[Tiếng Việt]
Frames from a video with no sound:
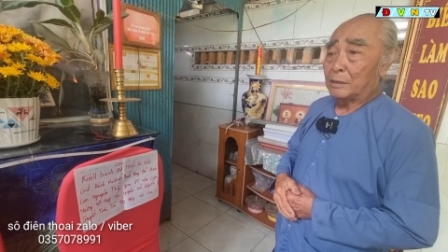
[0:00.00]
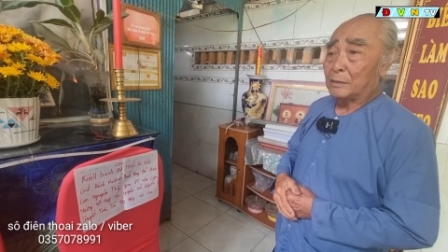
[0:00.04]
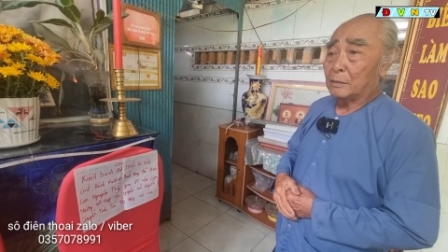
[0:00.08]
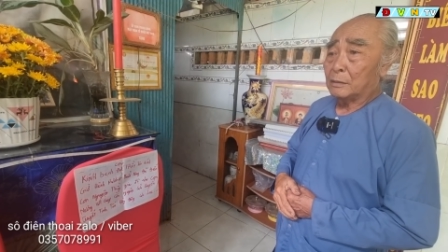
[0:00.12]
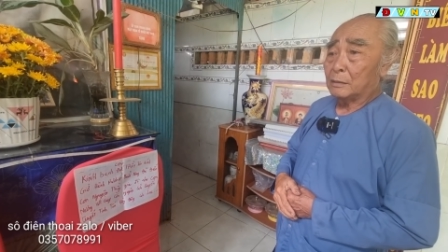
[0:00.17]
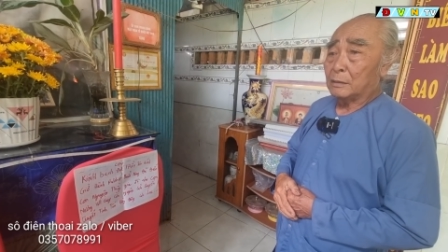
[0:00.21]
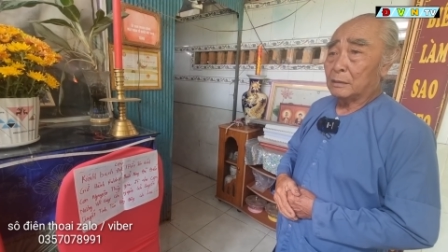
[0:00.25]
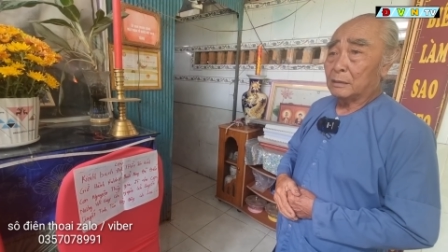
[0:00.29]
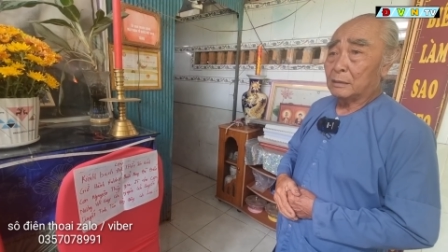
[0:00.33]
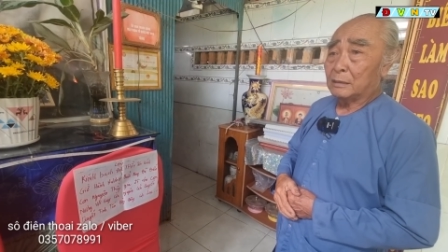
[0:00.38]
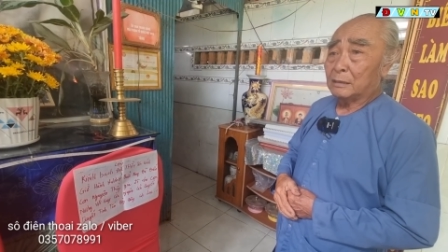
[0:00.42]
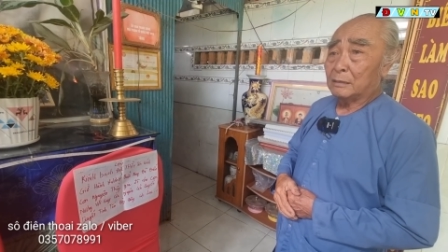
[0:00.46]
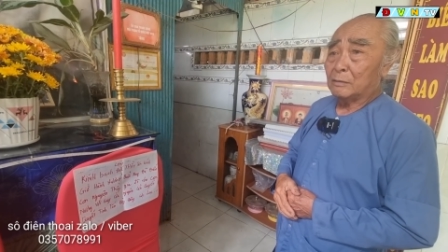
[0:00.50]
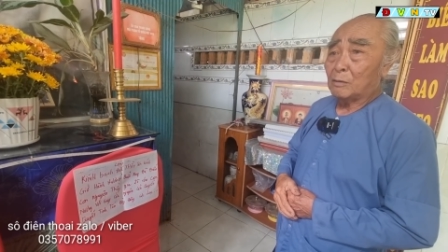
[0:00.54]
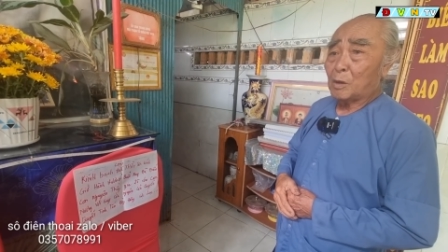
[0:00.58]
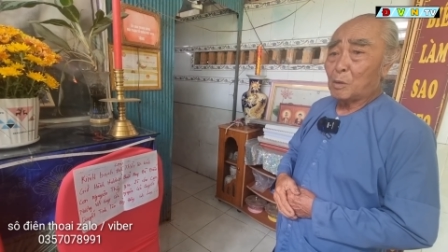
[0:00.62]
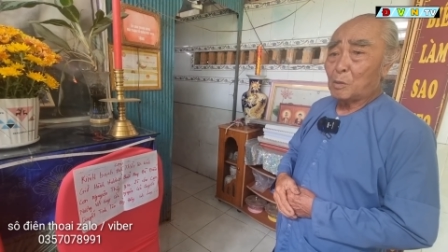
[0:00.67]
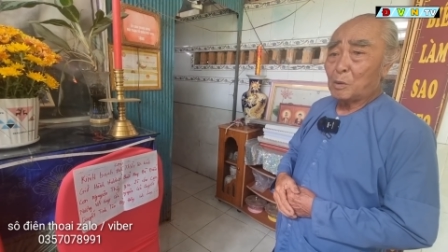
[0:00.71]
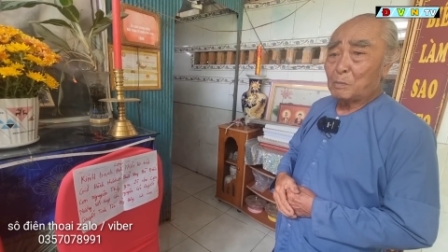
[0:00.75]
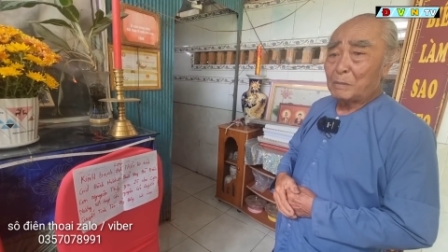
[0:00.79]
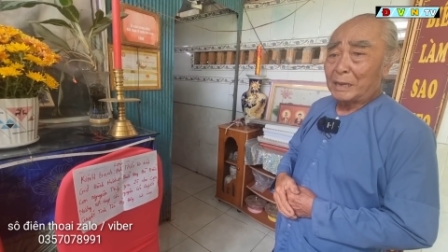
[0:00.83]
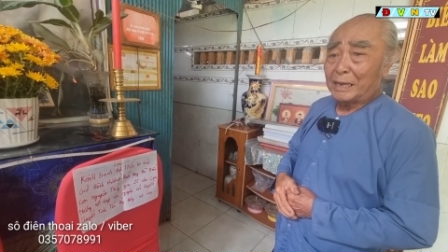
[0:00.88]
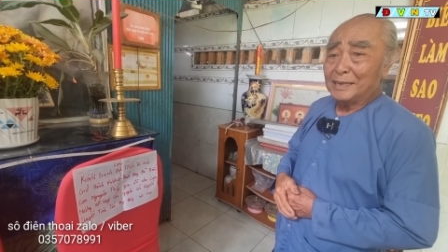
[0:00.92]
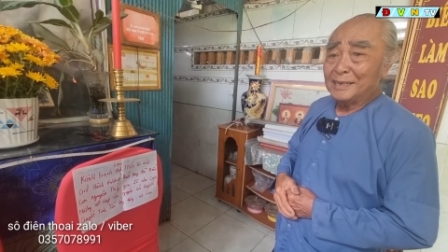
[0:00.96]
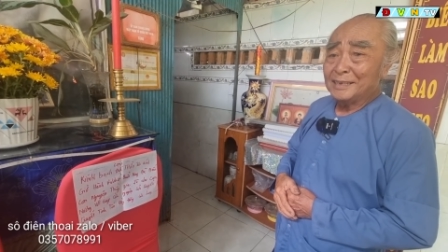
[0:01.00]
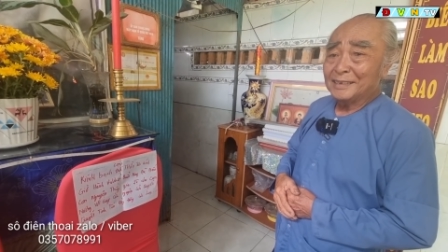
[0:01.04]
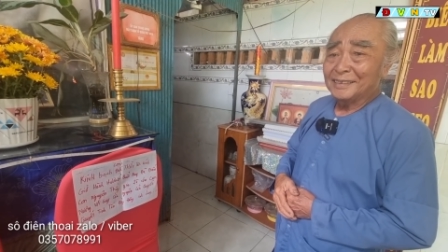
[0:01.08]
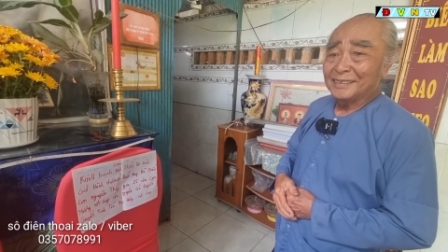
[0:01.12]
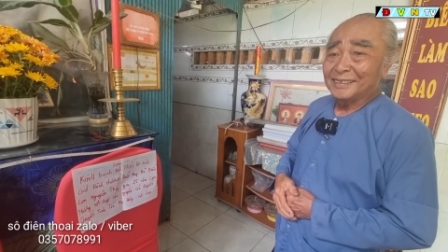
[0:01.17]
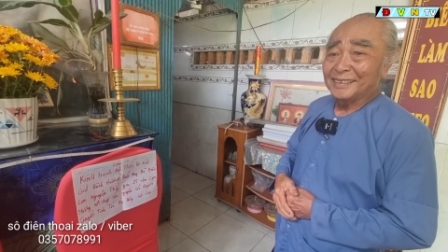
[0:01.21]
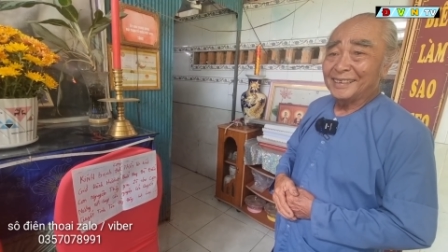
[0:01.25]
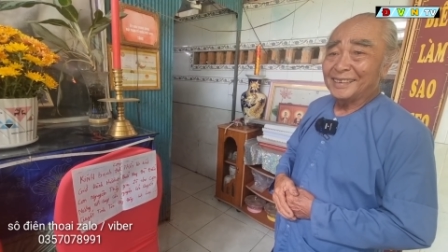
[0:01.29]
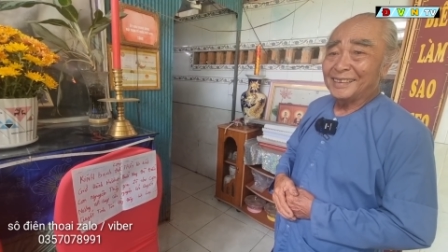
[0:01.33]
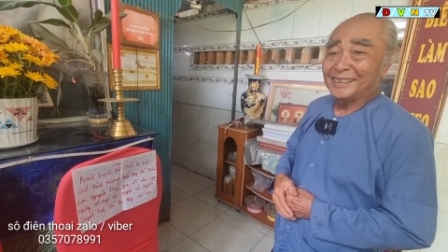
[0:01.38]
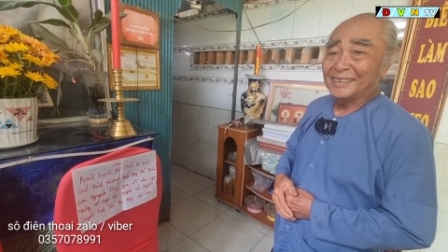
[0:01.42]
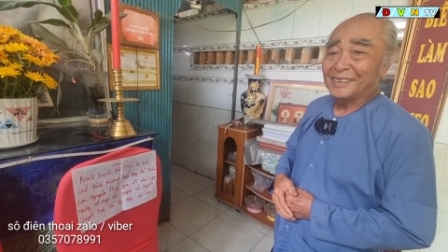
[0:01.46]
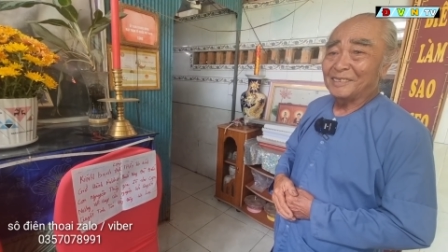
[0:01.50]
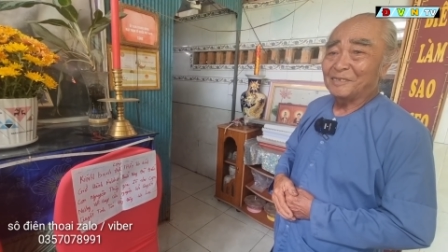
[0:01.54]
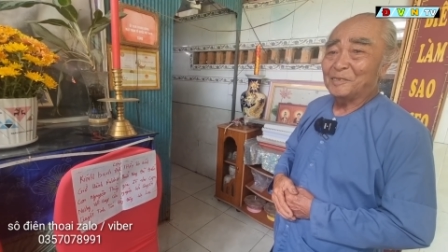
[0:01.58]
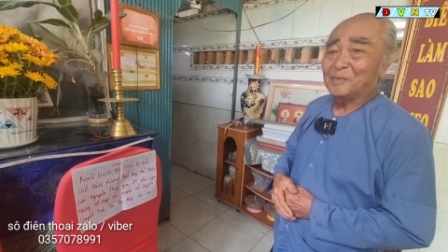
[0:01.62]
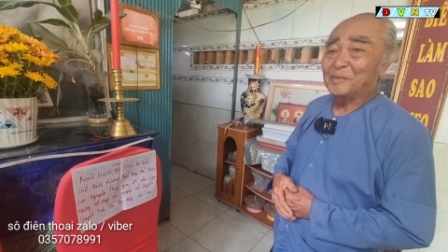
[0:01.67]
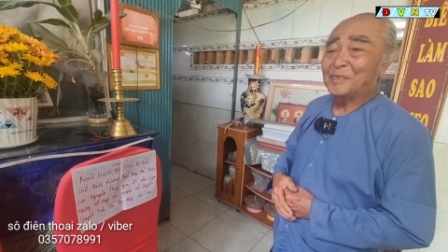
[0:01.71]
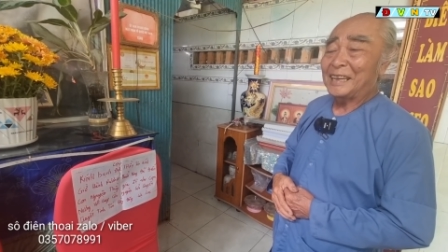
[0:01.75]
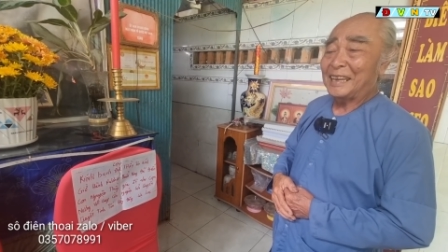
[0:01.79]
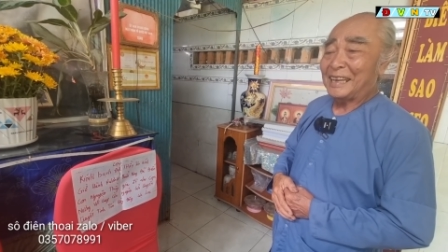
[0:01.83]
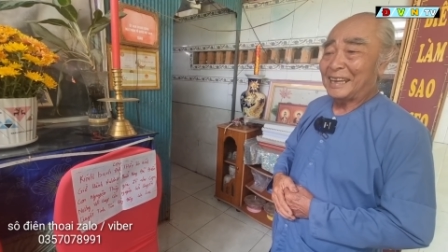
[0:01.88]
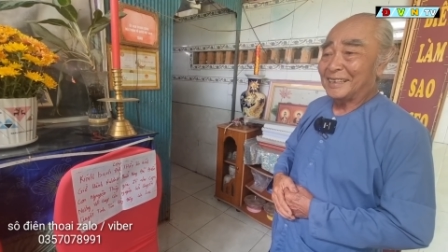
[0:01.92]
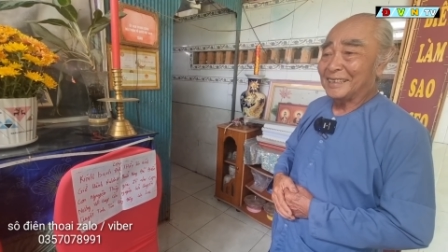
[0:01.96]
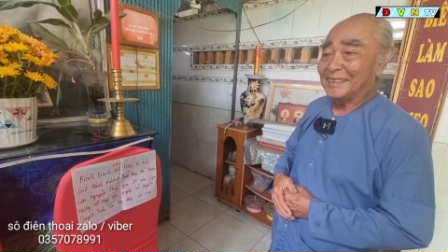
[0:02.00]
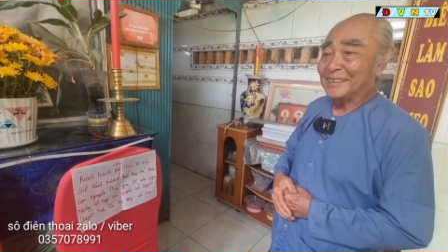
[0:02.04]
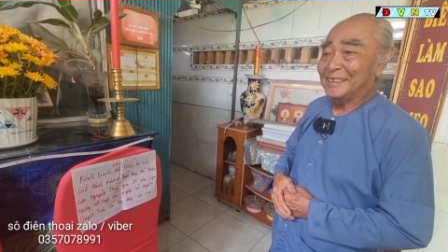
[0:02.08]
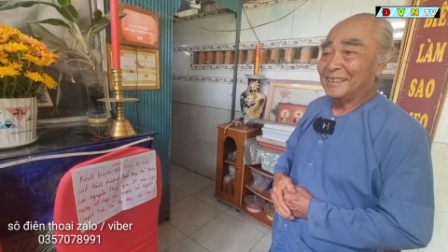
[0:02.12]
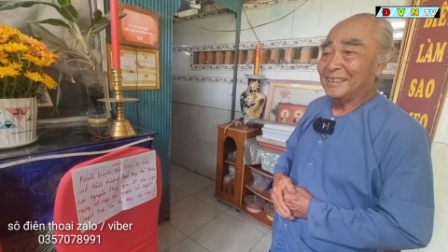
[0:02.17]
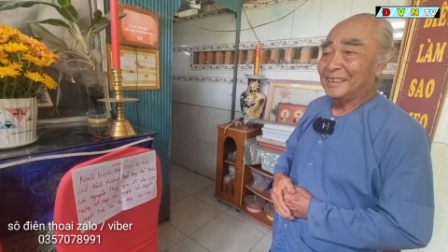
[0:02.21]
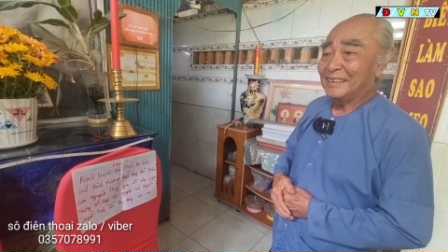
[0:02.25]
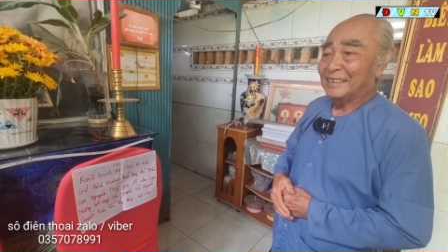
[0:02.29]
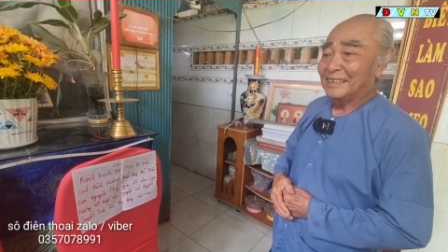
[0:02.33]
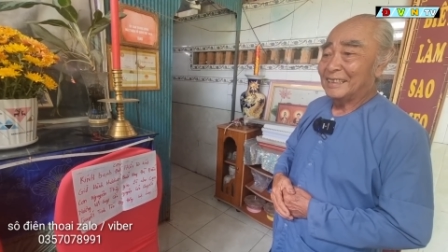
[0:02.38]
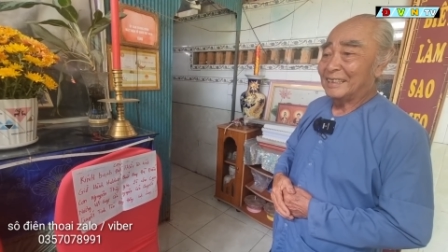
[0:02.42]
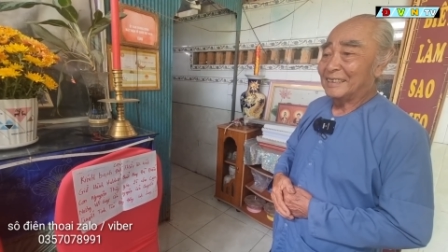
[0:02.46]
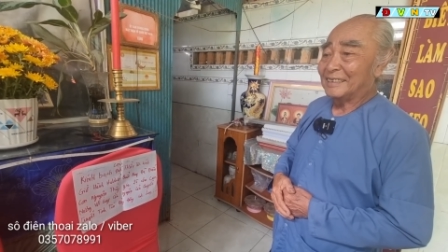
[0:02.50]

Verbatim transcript: này ngon quá mày nha ông cũng khen nữa ừ.